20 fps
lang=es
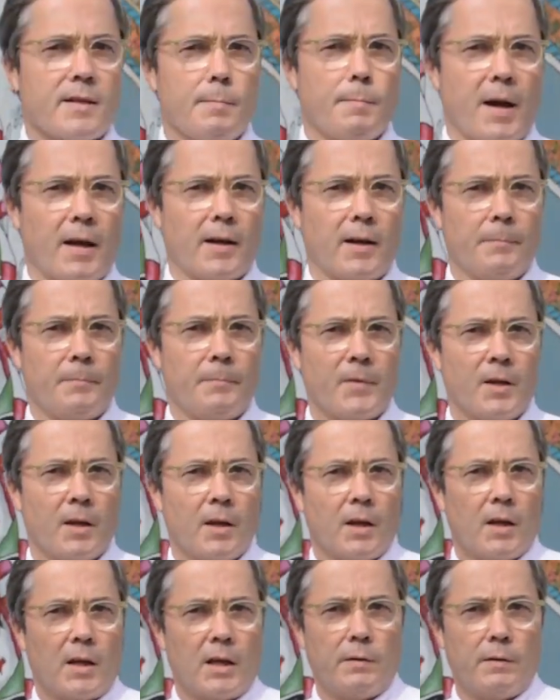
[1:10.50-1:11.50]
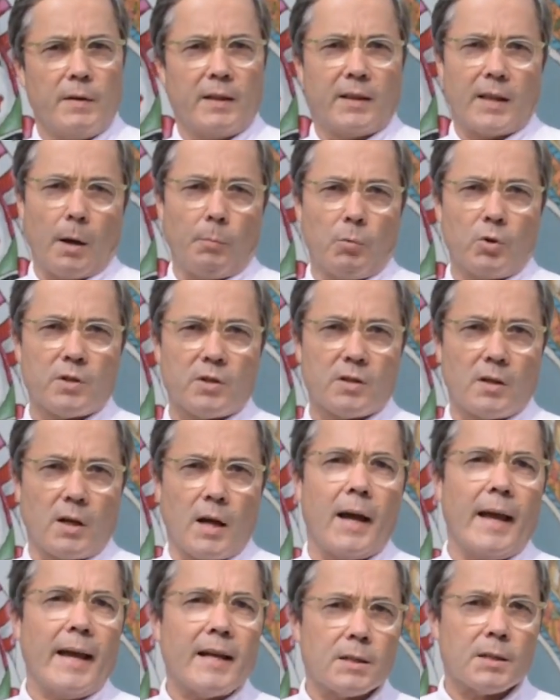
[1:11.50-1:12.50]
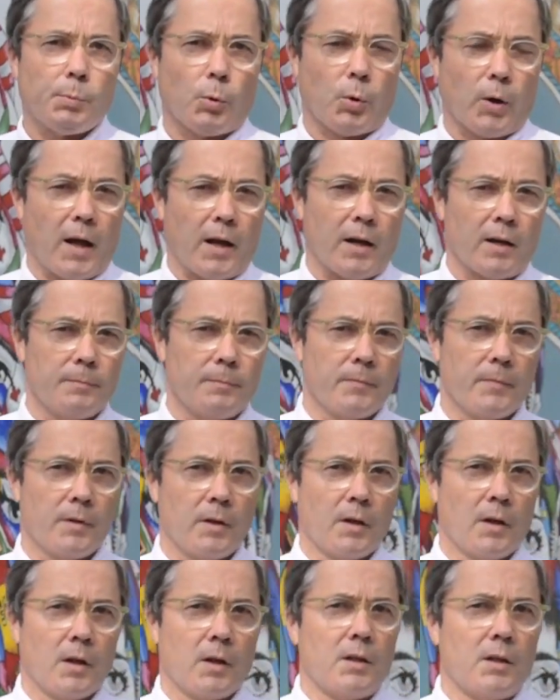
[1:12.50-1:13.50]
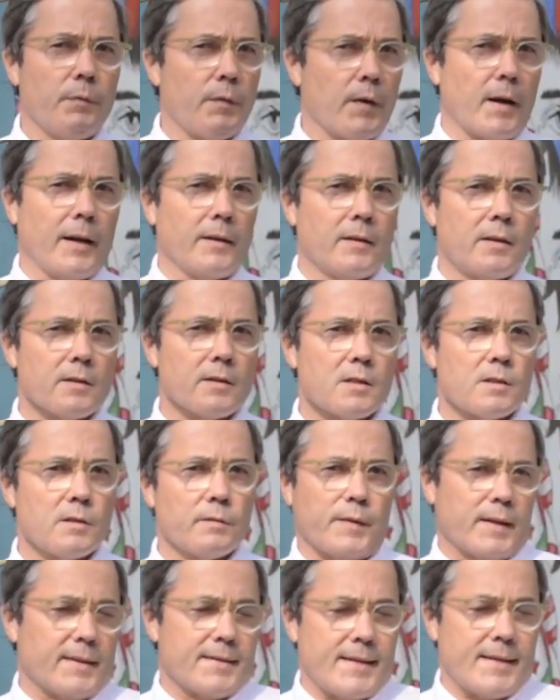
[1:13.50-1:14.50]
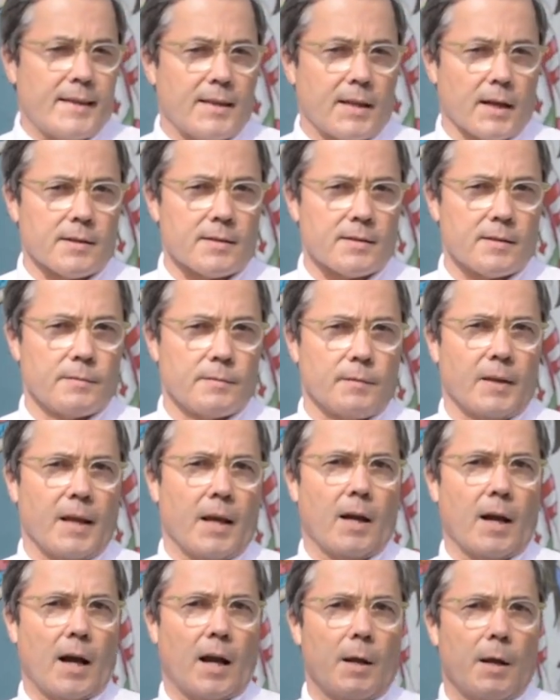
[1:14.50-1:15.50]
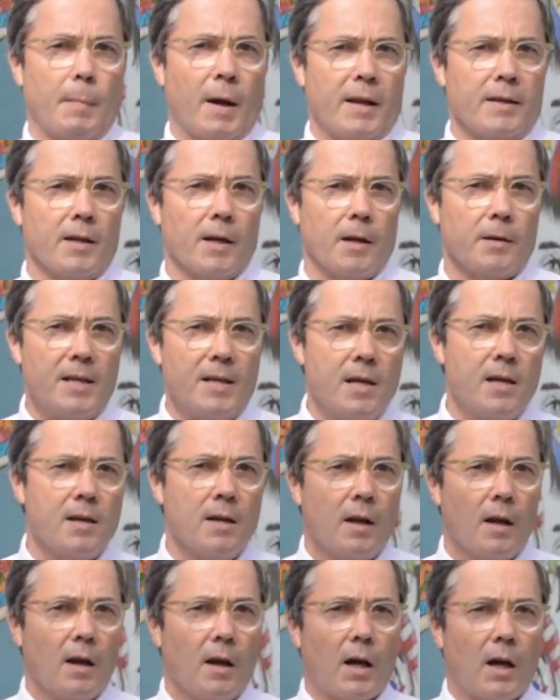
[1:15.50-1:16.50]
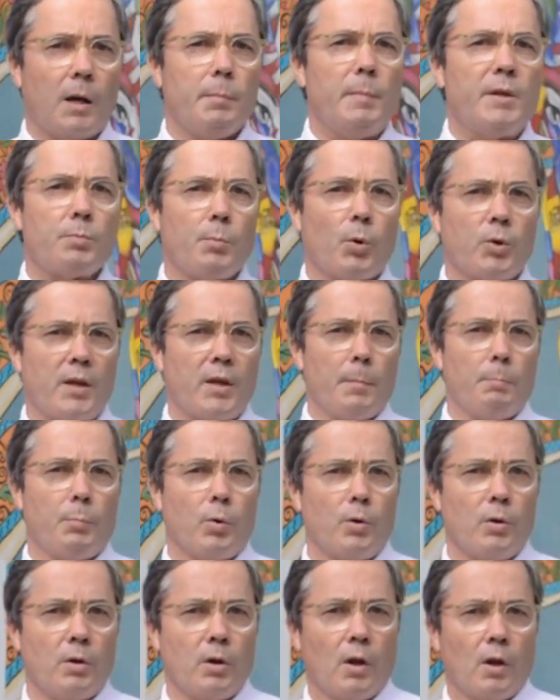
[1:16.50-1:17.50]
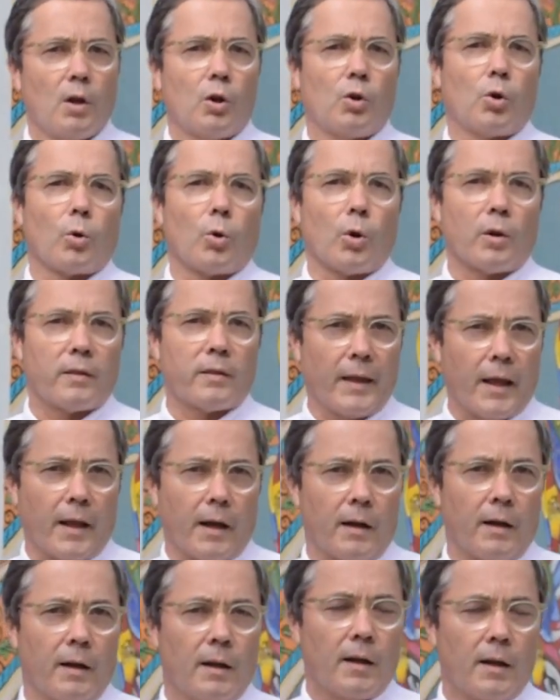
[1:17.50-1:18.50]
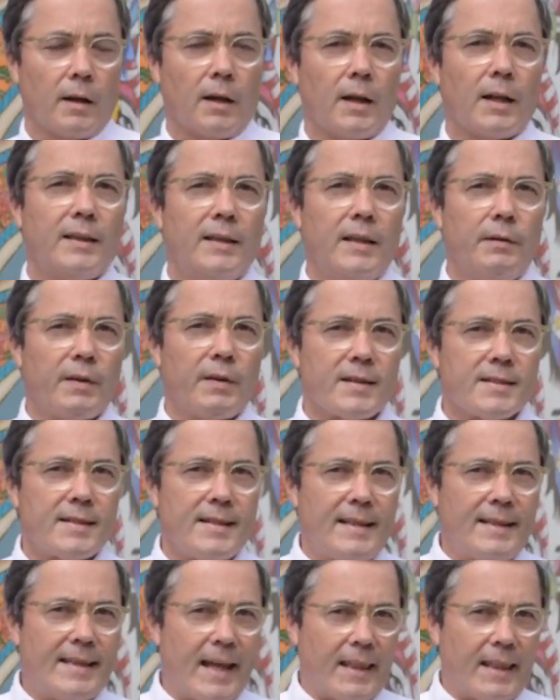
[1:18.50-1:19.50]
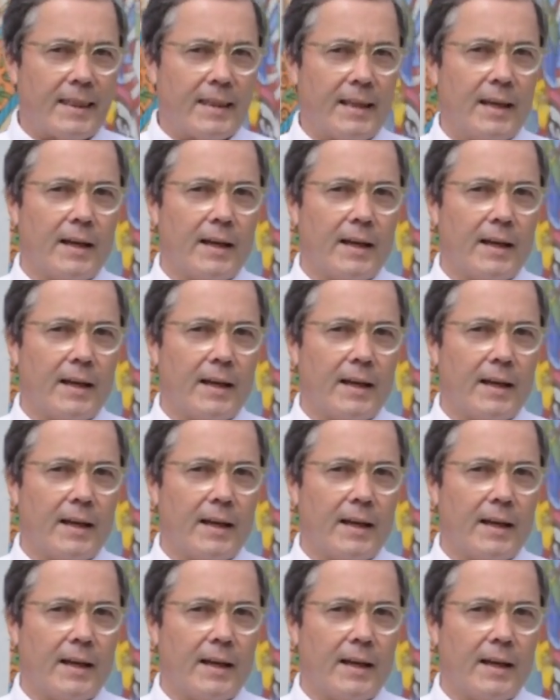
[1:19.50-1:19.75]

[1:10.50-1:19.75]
semana invitamos a explorar diferentes facetas de Alemania y al mismo tiempo conocer la diversidad